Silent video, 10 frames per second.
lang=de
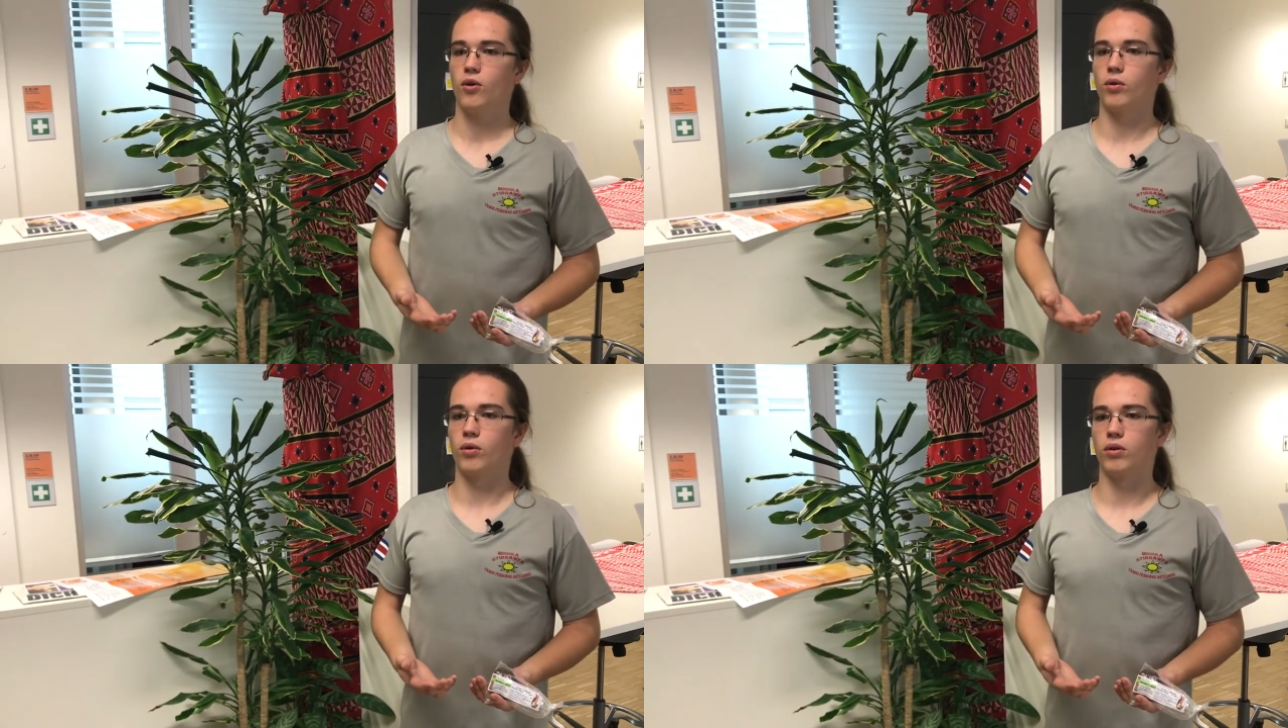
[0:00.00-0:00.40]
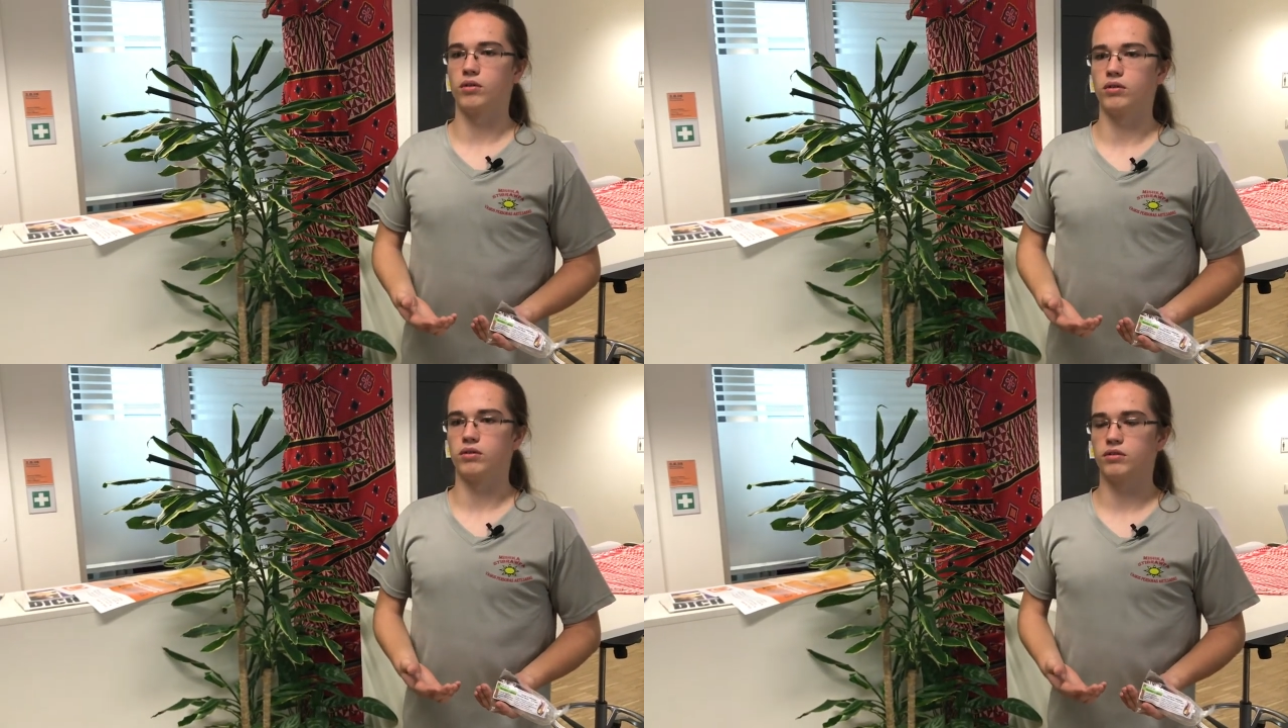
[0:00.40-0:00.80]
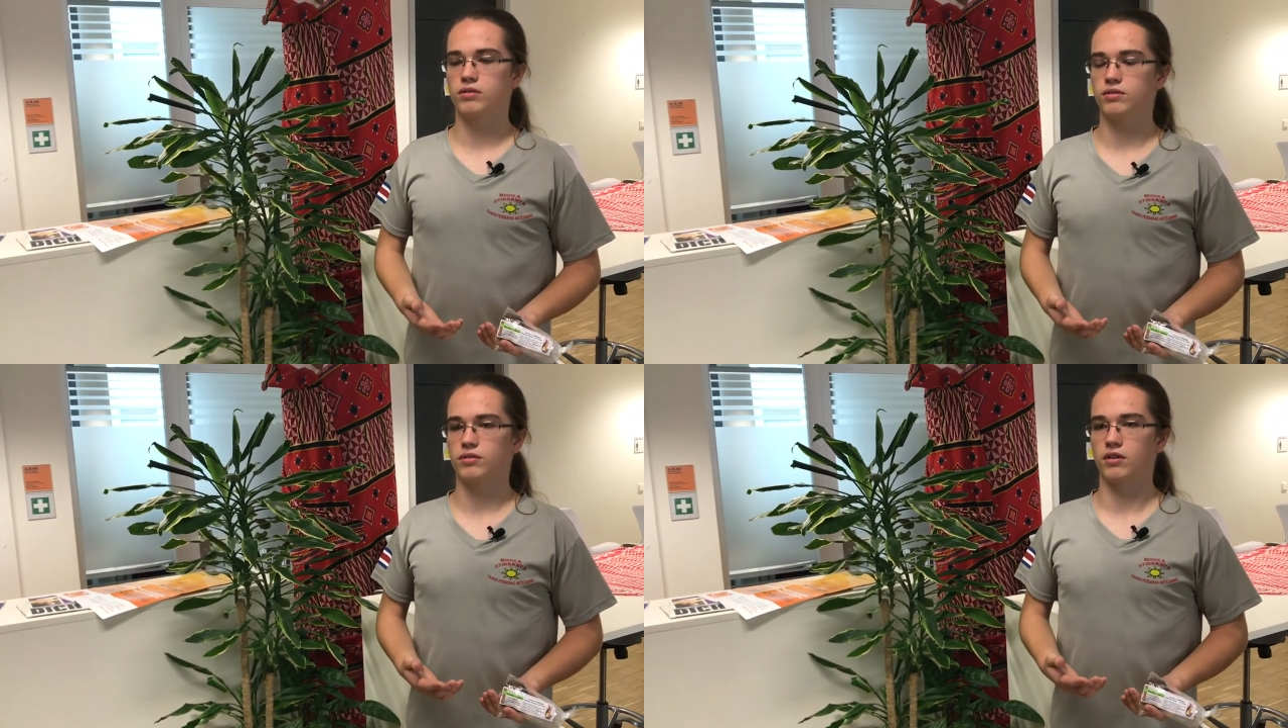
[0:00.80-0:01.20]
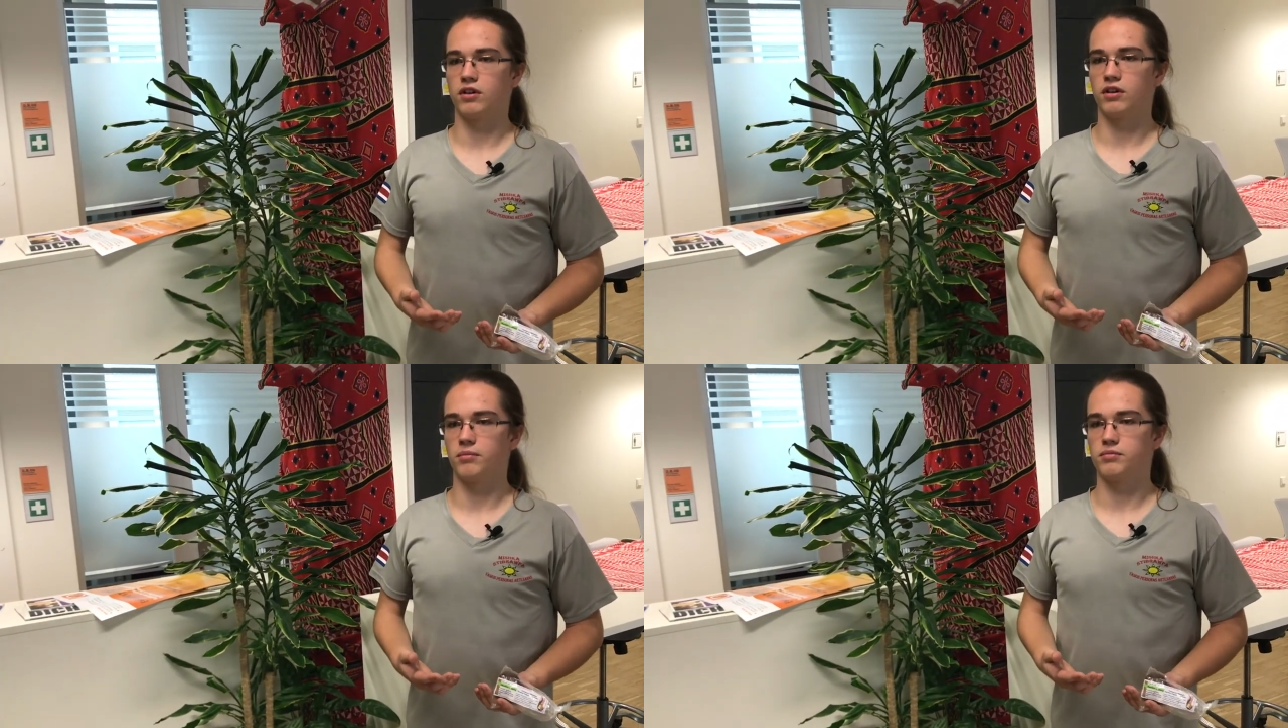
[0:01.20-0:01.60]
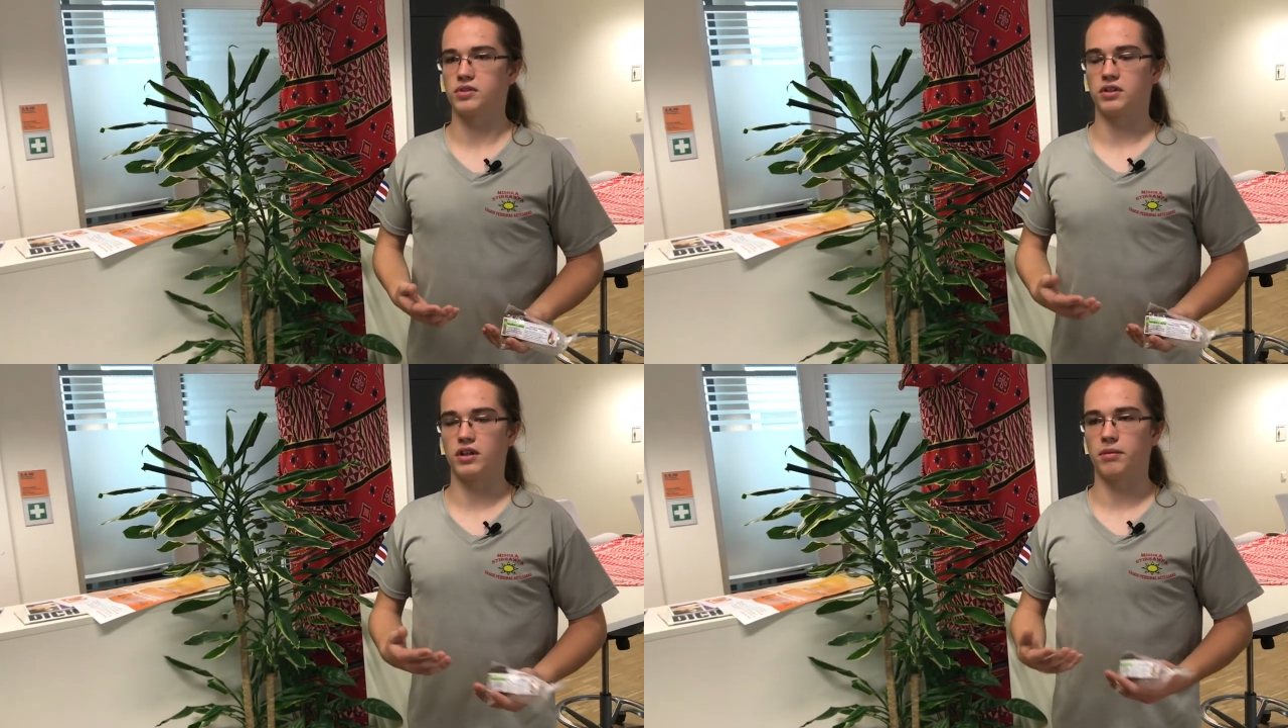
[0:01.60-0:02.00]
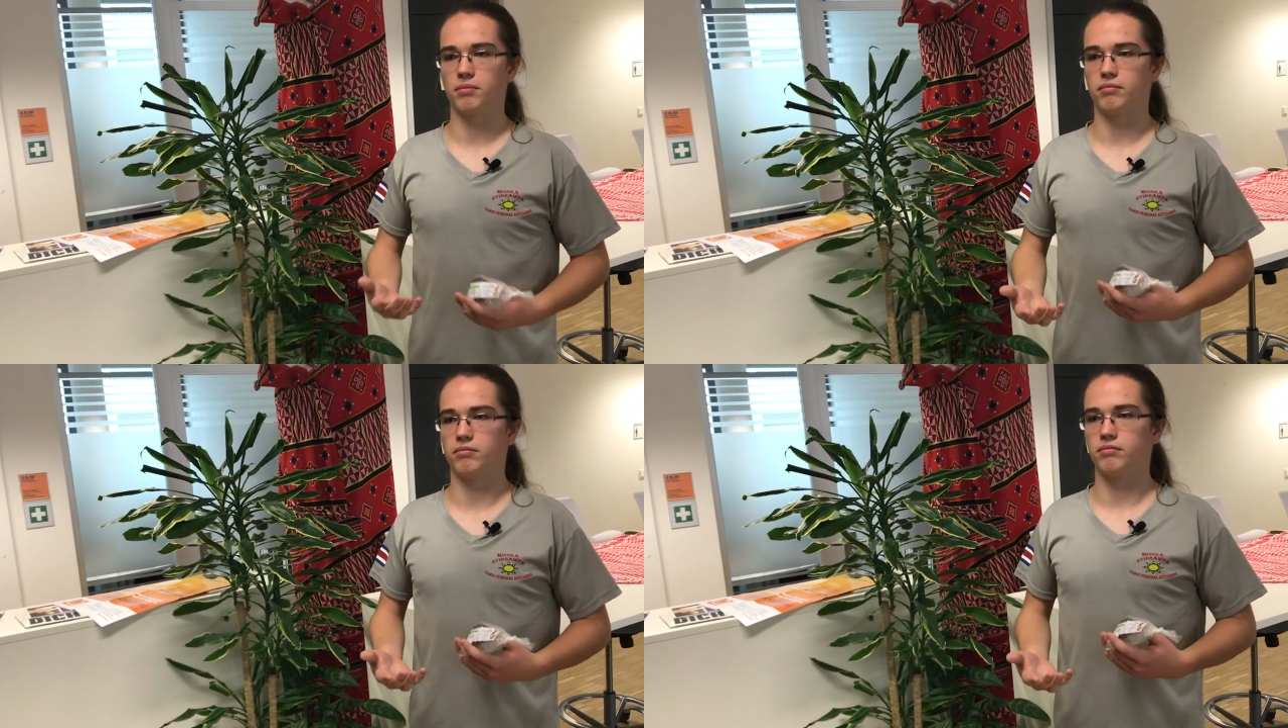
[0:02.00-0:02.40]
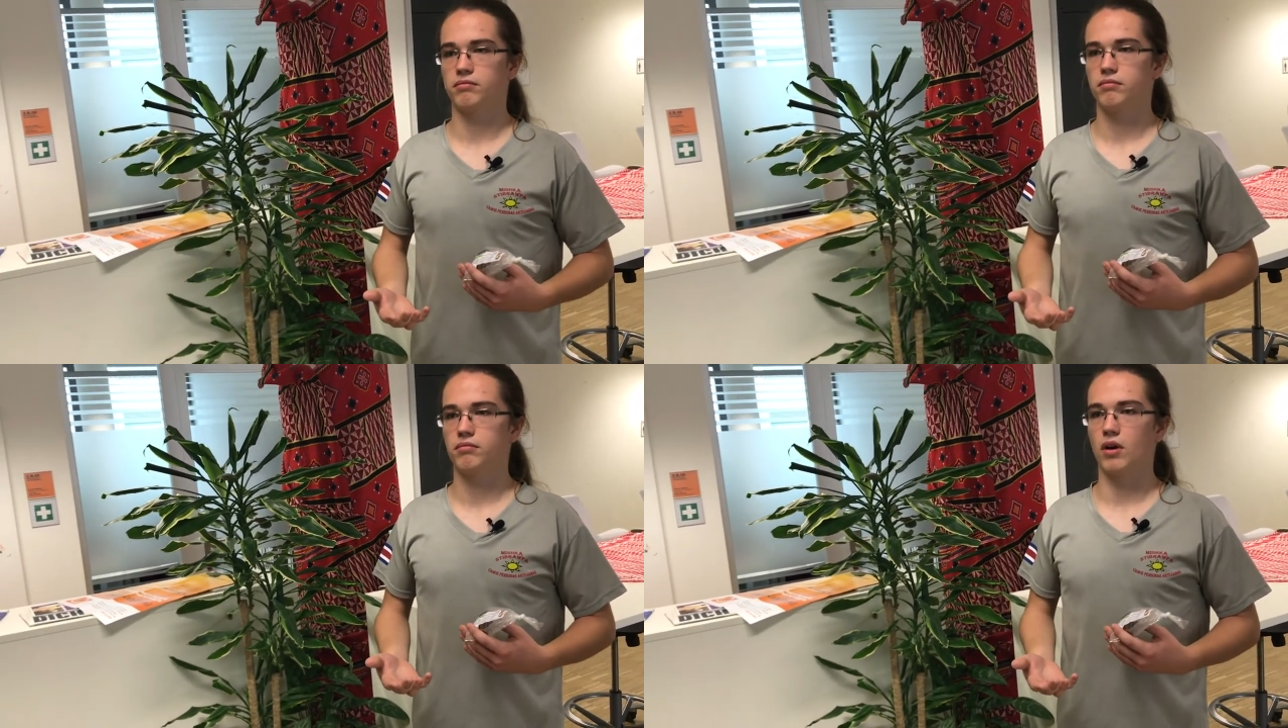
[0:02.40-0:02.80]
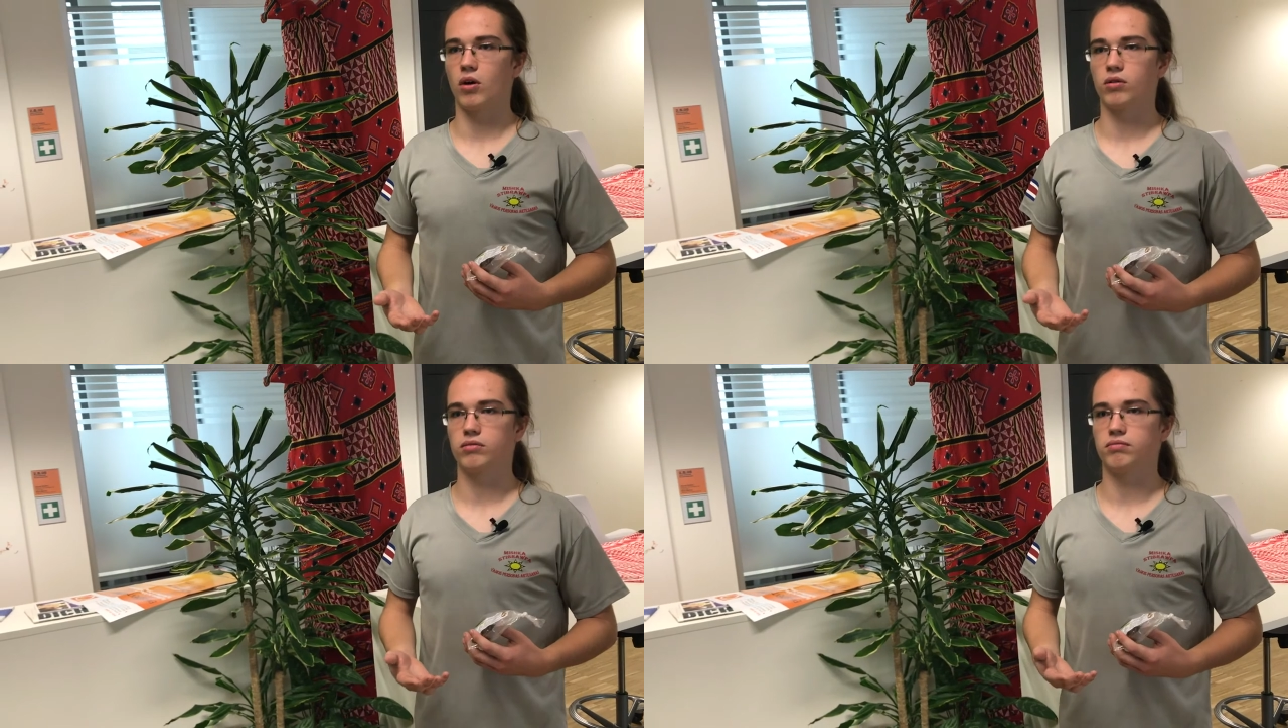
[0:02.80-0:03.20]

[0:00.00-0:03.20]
und ähm, sich eben auch